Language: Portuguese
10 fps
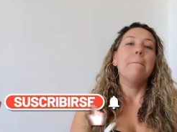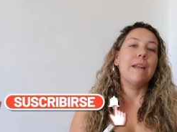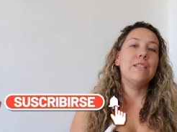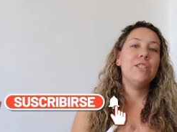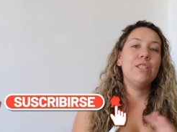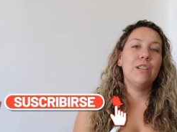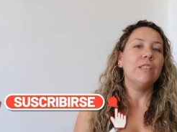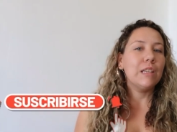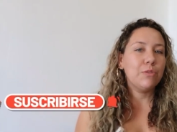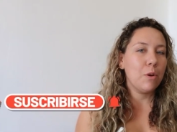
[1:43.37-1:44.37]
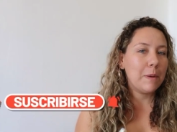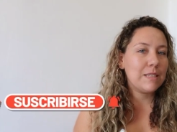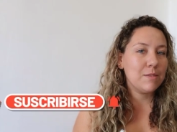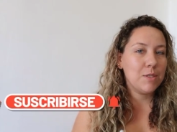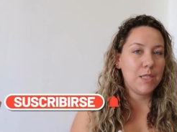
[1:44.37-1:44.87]
para a gente não ter
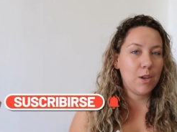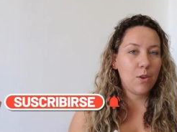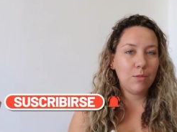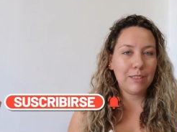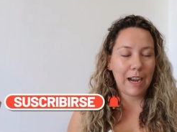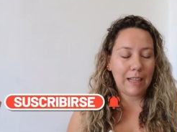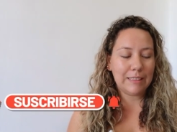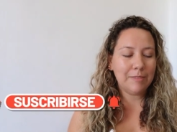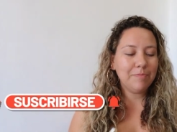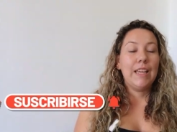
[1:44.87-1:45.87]
informação desencontrada.